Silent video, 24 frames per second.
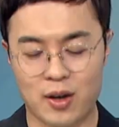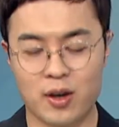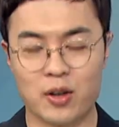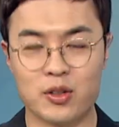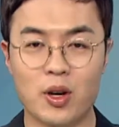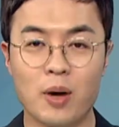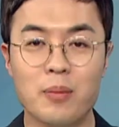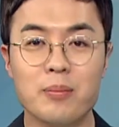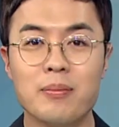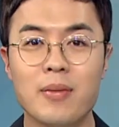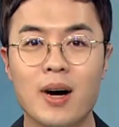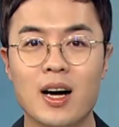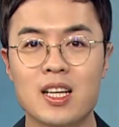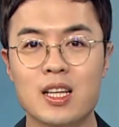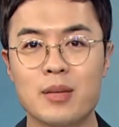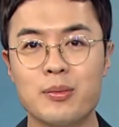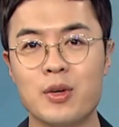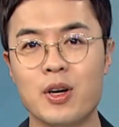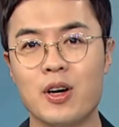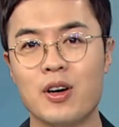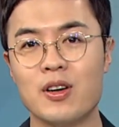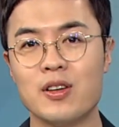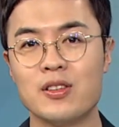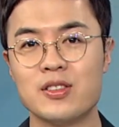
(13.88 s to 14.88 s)
어,
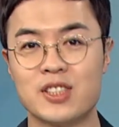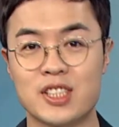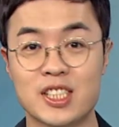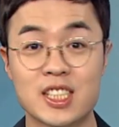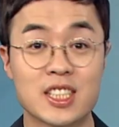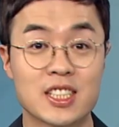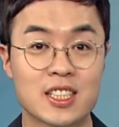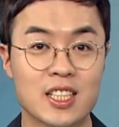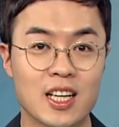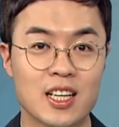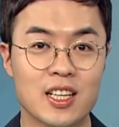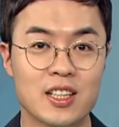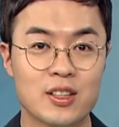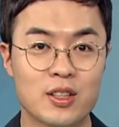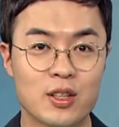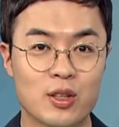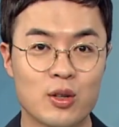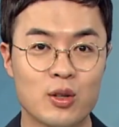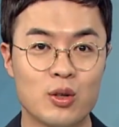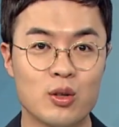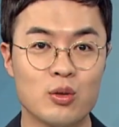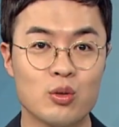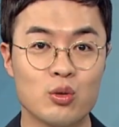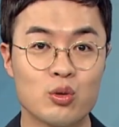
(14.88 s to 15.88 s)
연말이면
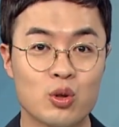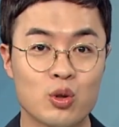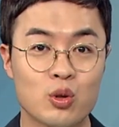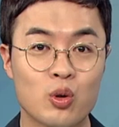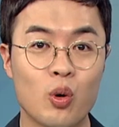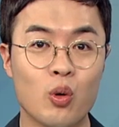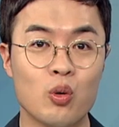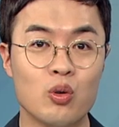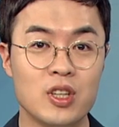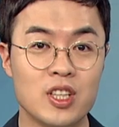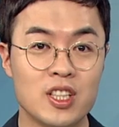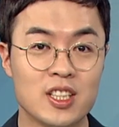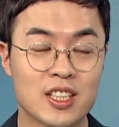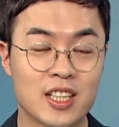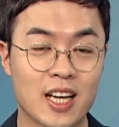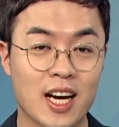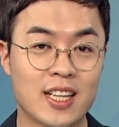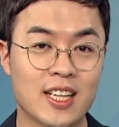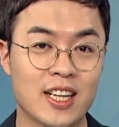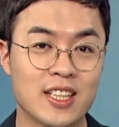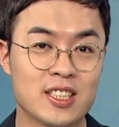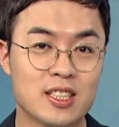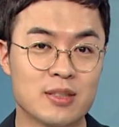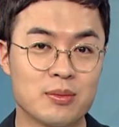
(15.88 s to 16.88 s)
직장인들을 웃고 올리는 게
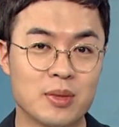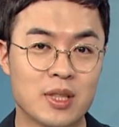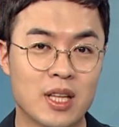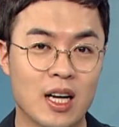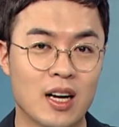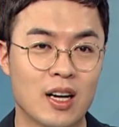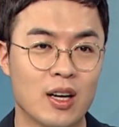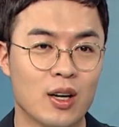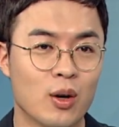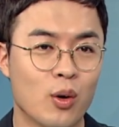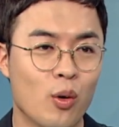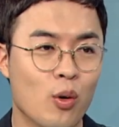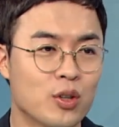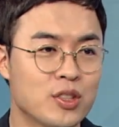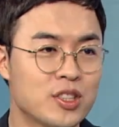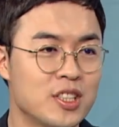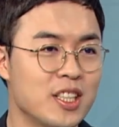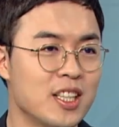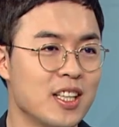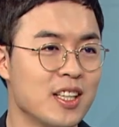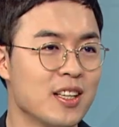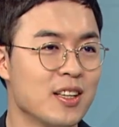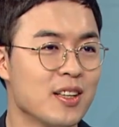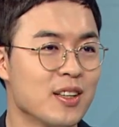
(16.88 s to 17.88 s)
하나 있습니다.
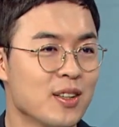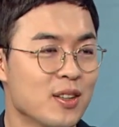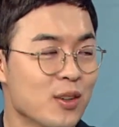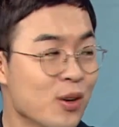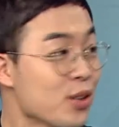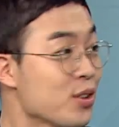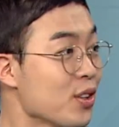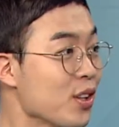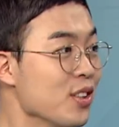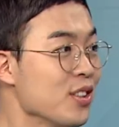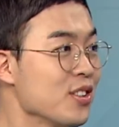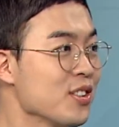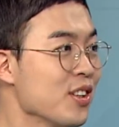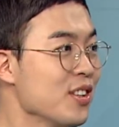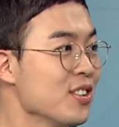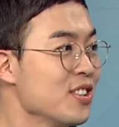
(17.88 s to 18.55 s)
혹시 어떤